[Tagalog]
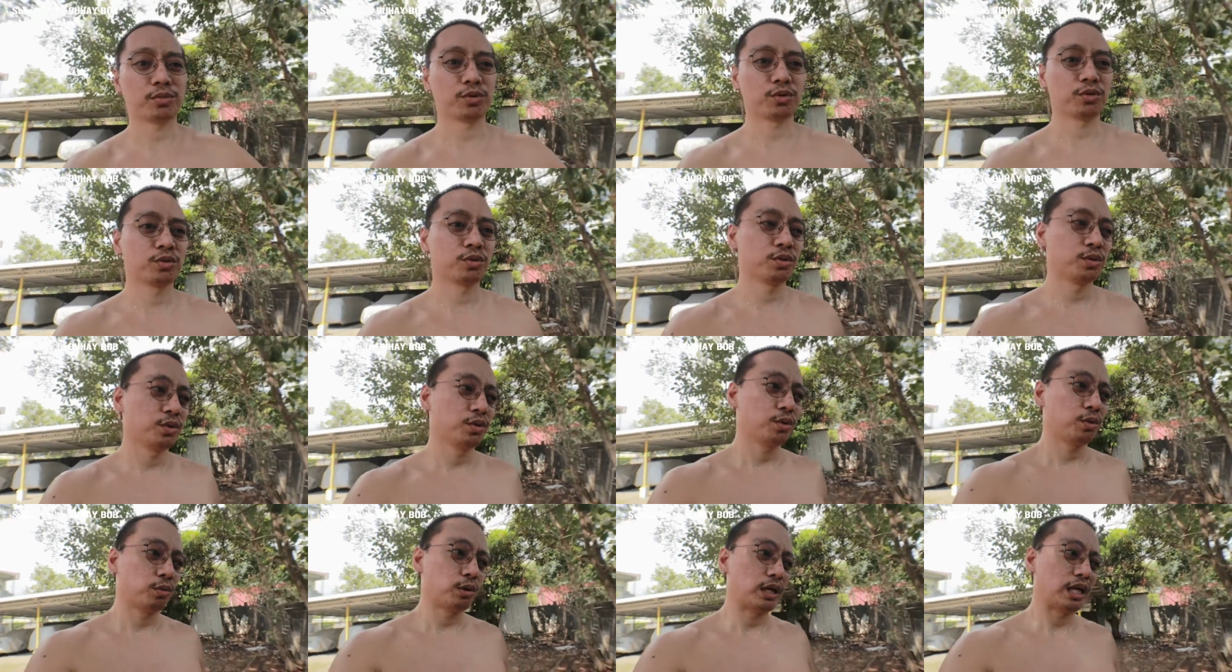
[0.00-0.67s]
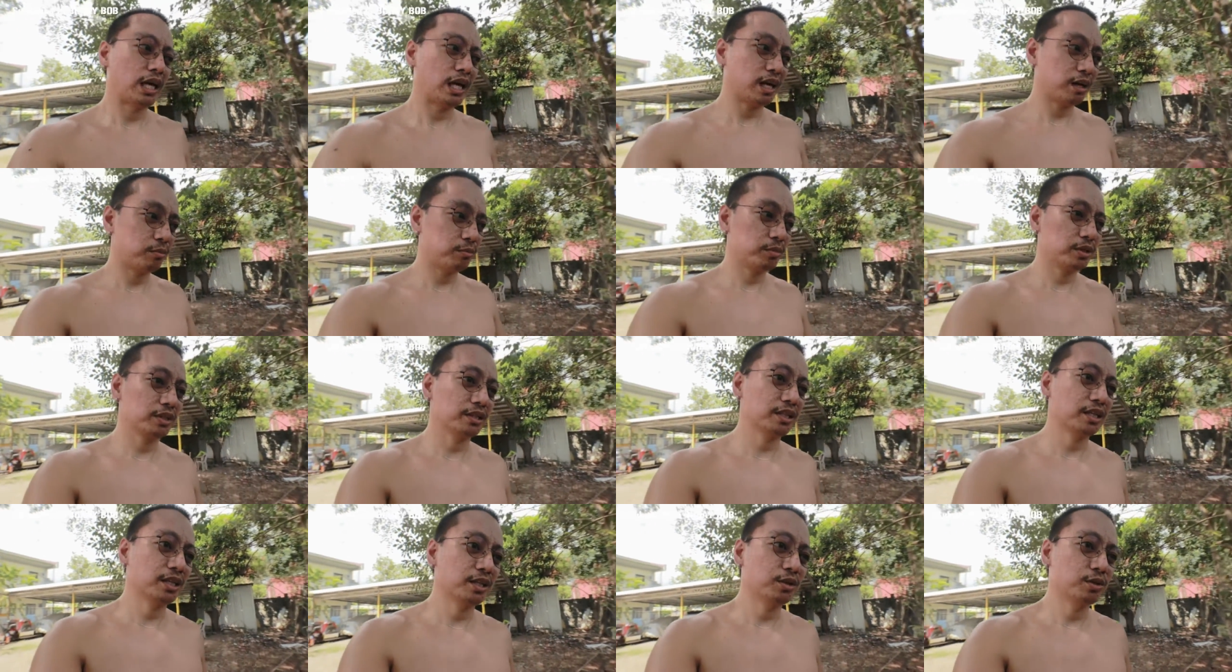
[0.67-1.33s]
mo. Wala ka
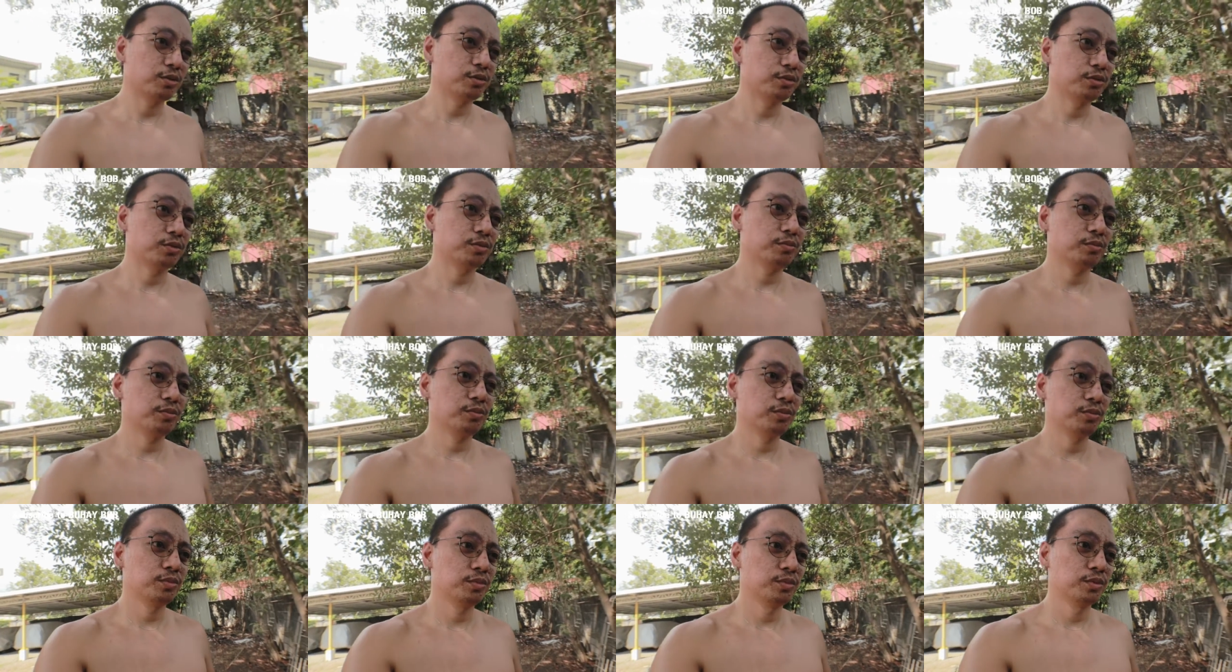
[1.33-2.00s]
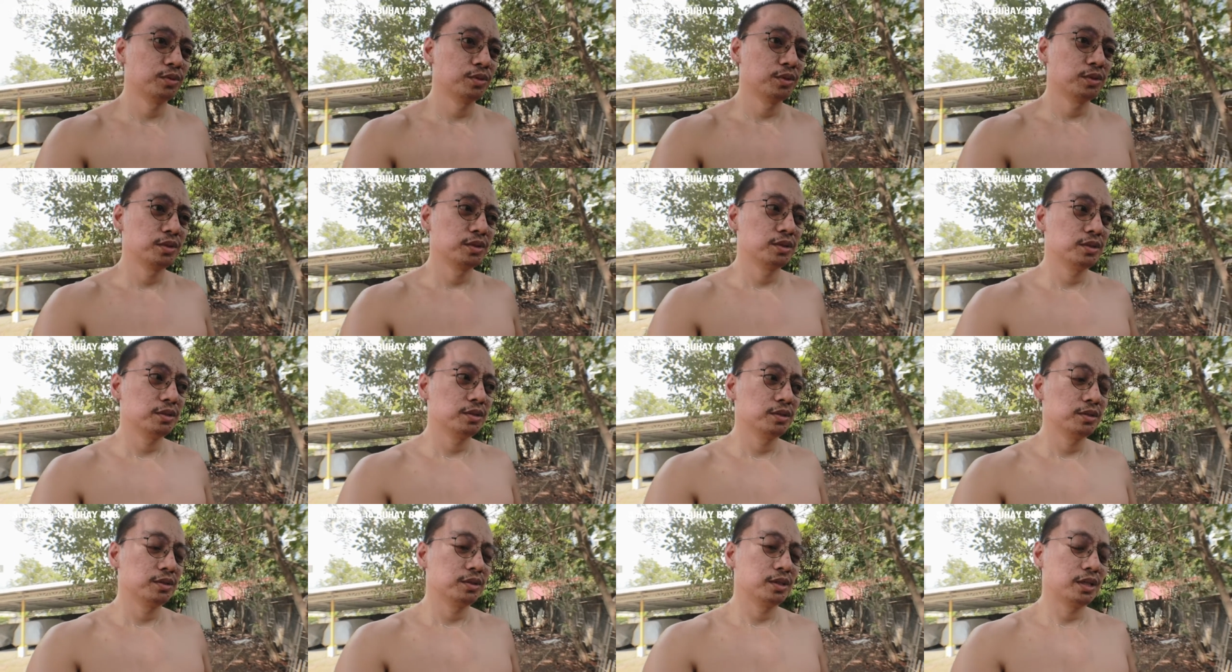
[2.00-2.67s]
man ngayong
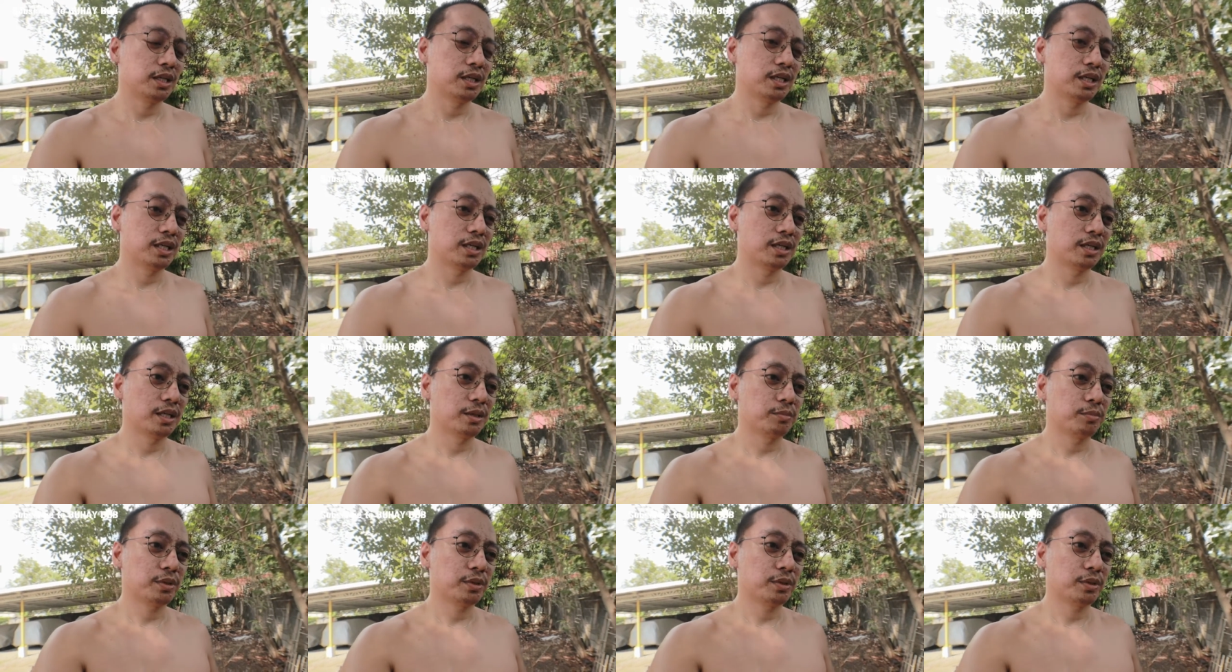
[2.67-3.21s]
uh, ah,